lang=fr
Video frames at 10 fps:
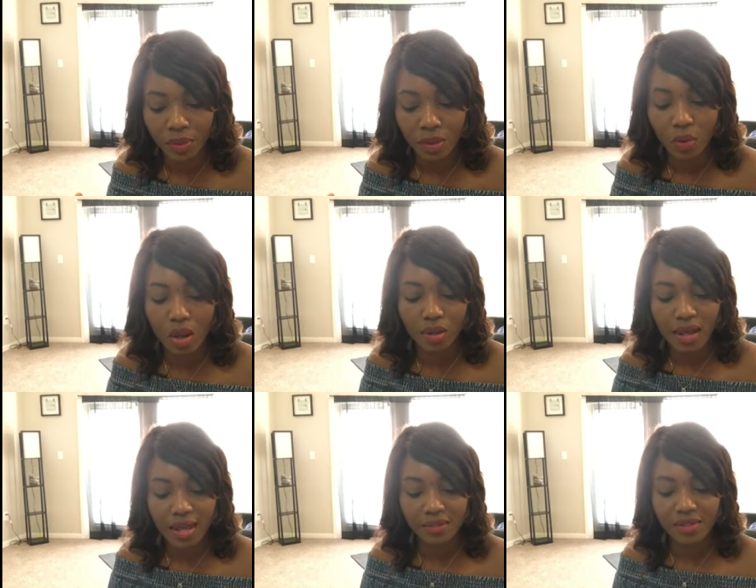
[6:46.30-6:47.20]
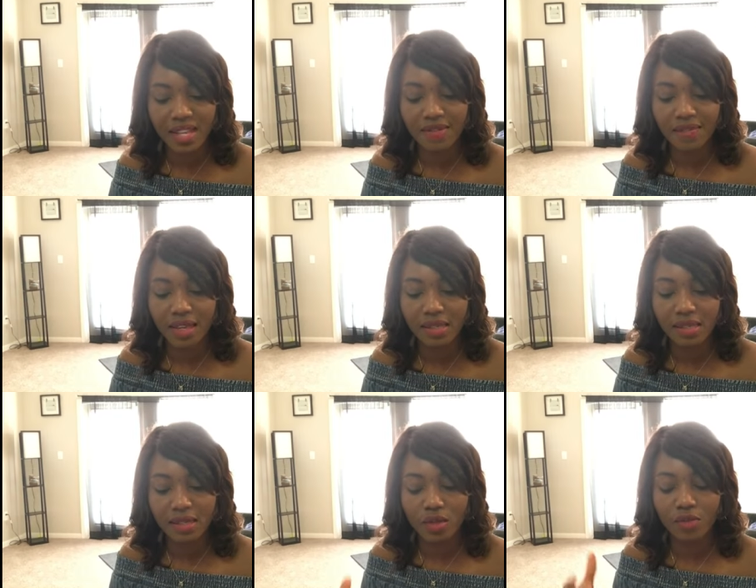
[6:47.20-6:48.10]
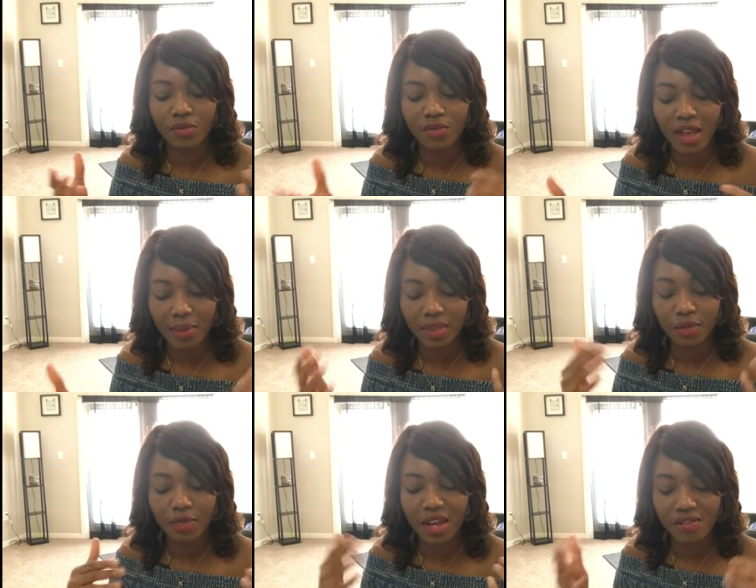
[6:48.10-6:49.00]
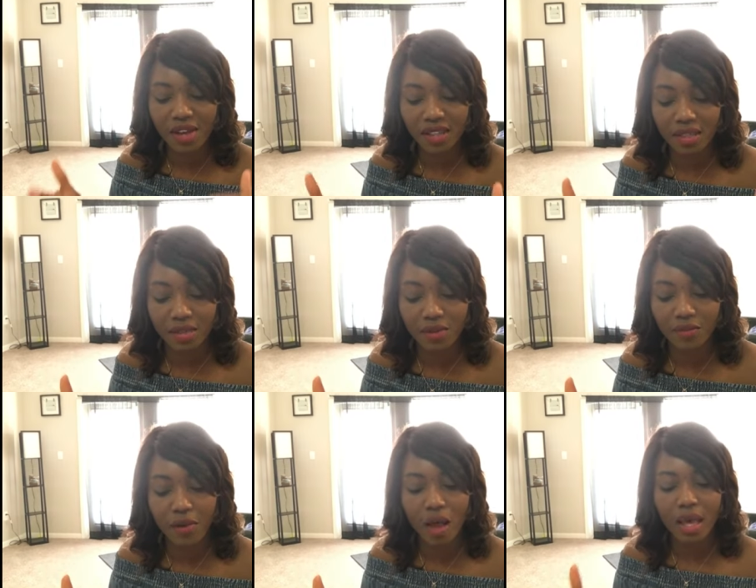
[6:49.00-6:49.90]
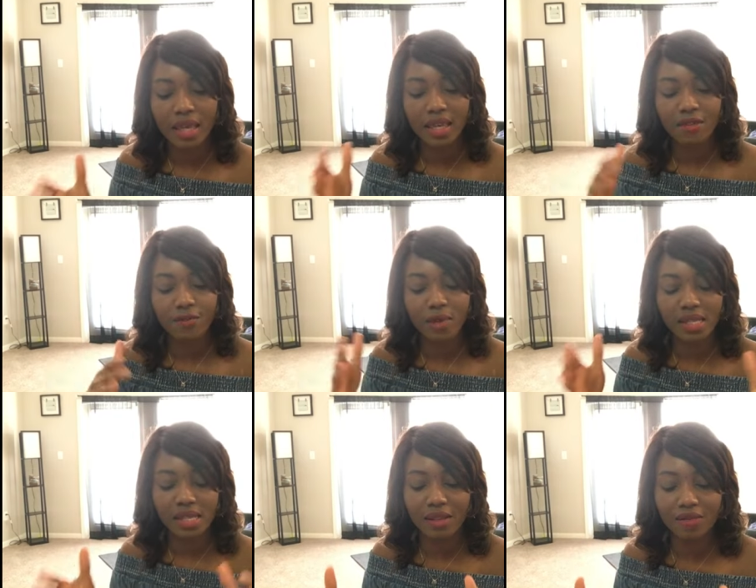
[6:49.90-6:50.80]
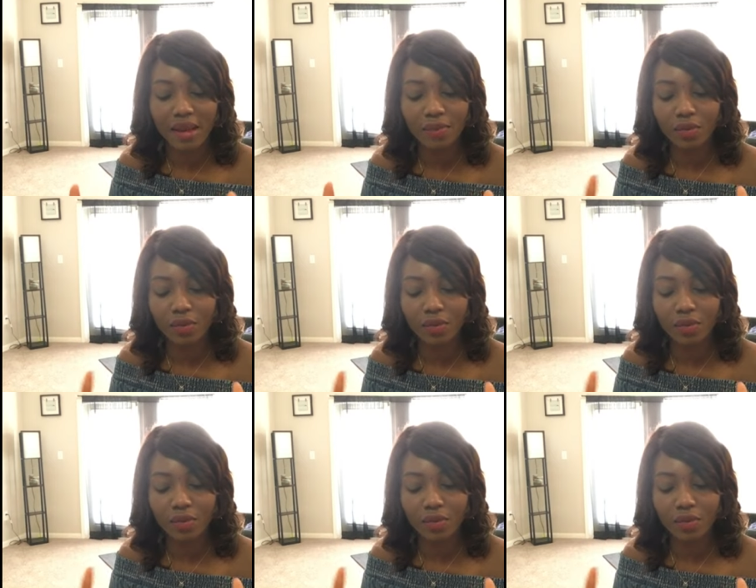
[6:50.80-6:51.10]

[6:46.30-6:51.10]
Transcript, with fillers: Ou encore, vous avez ici une femme qui veut avoir des enfants et vous et cette femme,